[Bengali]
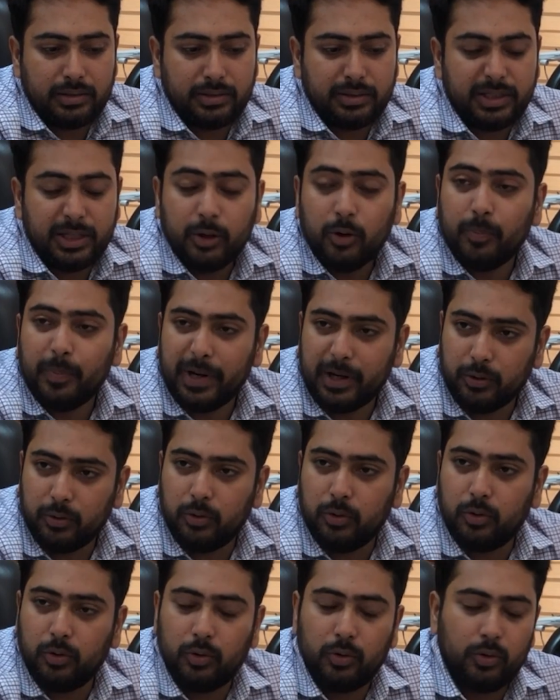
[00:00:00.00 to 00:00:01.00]
নিরপেক্ষ
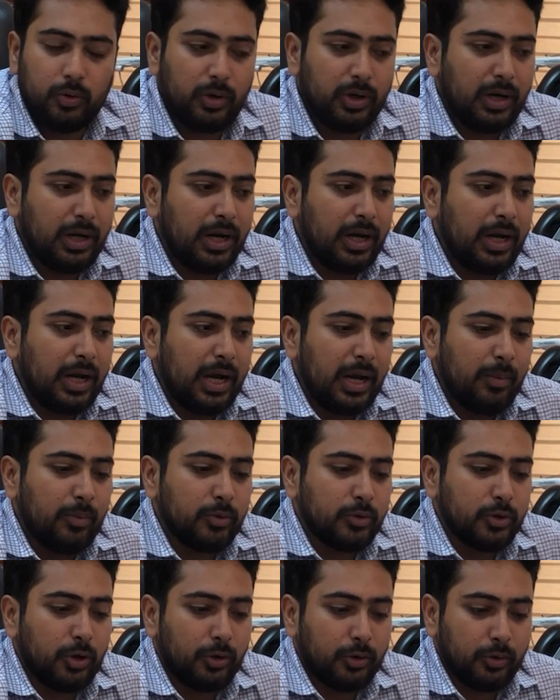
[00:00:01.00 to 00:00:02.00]
এবং
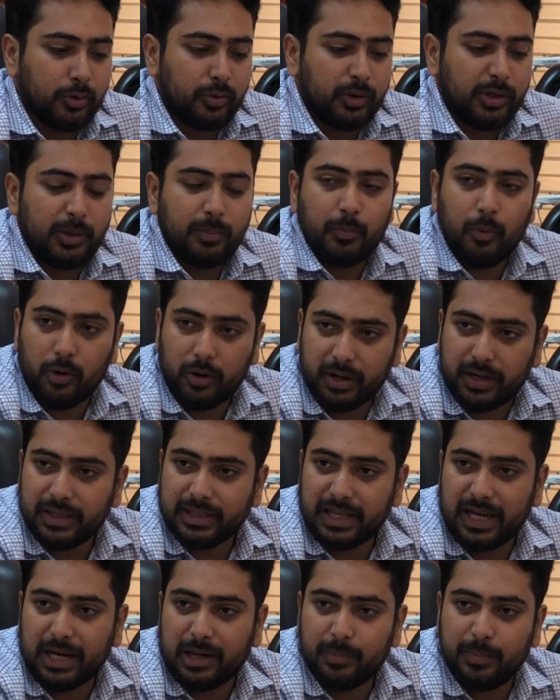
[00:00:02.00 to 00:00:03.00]
জনগণের পক্ষে
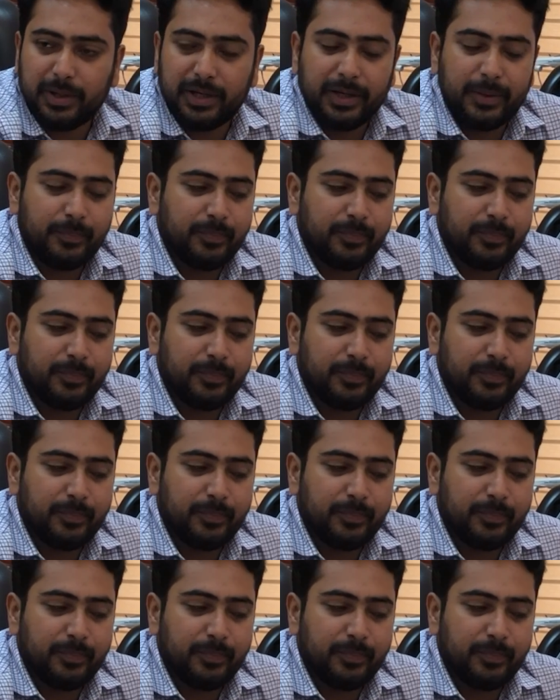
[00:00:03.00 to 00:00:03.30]
থাকবে